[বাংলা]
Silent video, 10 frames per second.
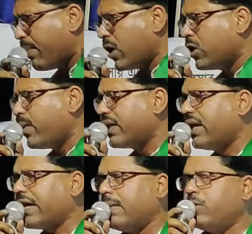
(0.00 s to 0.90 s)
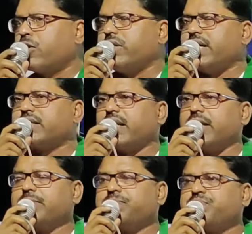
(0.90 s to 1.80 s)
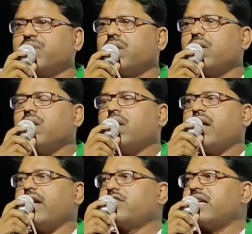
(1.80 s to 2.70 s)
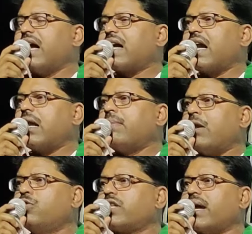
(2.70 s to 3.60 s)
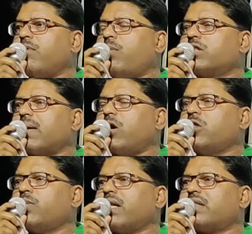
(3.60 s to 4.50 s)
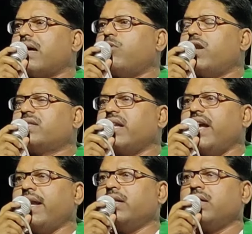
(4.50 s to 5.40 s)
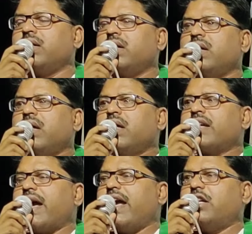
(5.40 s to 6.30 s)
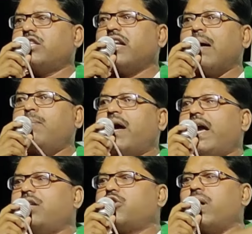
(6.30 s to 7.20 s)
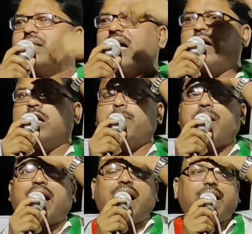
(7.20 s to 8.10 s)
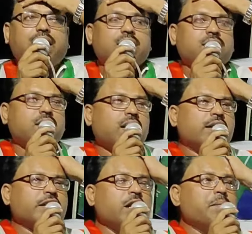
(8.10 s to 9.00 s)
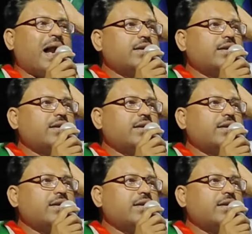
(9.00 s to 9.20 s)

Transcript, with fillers: মমতা বন্দ্যোপাধ্যায়কে ভোট দিয়েছিলেন এই শিয়াখালার মানুষকে মমতা বন্দ্যোপাধ্যায় বলেছিলেন যে এই শ্রীরাম এই জাঙ্গিপাড়ায় তিনি